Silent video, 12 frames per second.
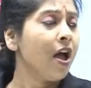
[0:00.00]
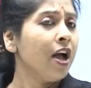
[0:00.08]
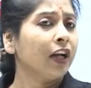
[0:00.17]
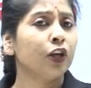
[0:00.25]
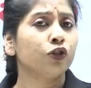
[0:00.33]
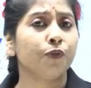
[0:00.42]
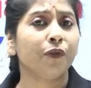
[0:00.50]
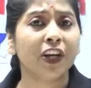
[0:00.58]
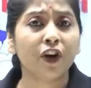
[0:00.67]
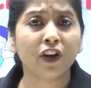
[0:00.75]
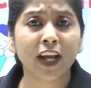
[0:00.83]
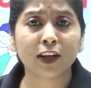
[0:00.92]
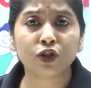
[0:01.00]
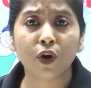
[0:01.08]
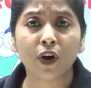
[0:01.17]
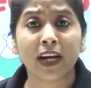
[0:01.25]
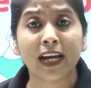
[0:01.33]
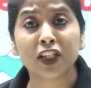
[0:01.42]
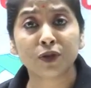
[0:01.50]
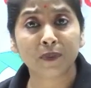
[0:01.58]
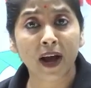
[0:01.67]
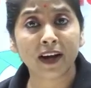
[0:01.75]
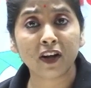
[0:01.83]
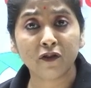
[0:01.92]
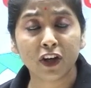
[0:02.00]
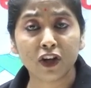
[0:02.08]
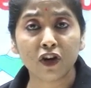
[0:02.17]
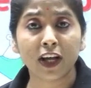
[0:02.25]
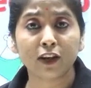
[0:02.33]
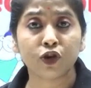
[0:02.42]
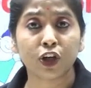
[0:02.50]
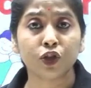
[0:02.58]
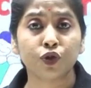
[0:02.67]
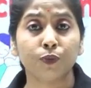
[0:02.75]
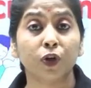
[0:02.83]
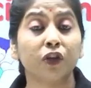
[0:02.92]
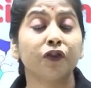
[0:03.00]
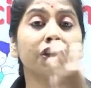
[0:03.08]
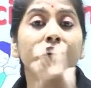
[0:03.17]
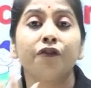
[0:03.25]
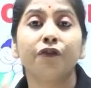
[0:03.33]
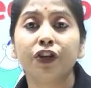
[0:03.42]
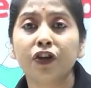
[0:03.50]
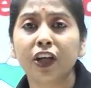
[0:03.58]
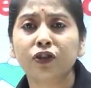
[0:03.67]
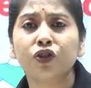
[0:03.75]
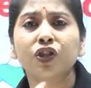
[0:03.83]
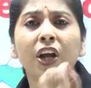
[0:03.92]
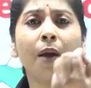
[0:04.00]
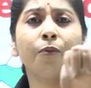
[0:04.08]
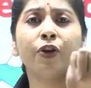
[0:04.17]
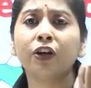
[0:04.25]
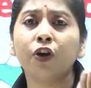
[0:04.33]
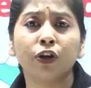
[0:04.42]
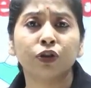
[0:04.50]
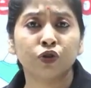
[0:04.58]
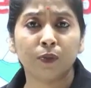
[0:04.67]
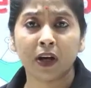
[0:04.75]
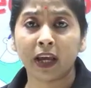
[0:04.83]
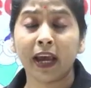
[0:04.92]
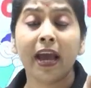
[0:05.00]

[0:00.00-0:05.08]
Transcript: কিছু ভিডিও দেখছো ইন্সপায়ারিং ভিডিও দেখছো কিছু মোটিভেশনাল ভিডিও দেখছো সাময়িক হয়তো তোমাকে